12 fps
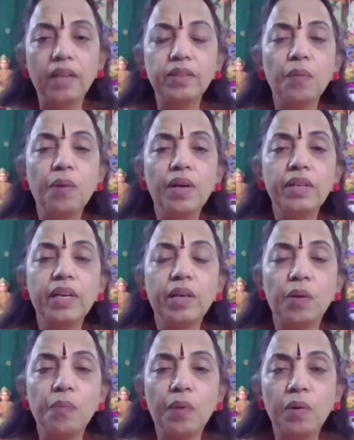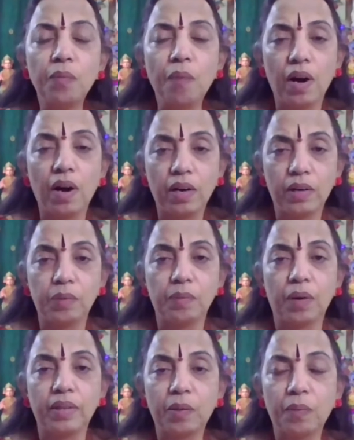அந்த மாதிரிதான் நம்மளும் ஆகணும்
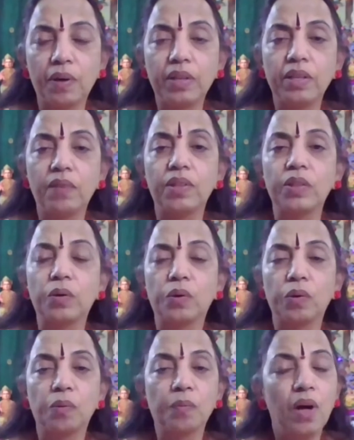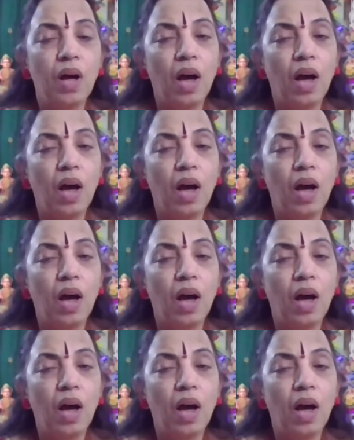அந்த மாதிரிதான் வந்திருக்கோம்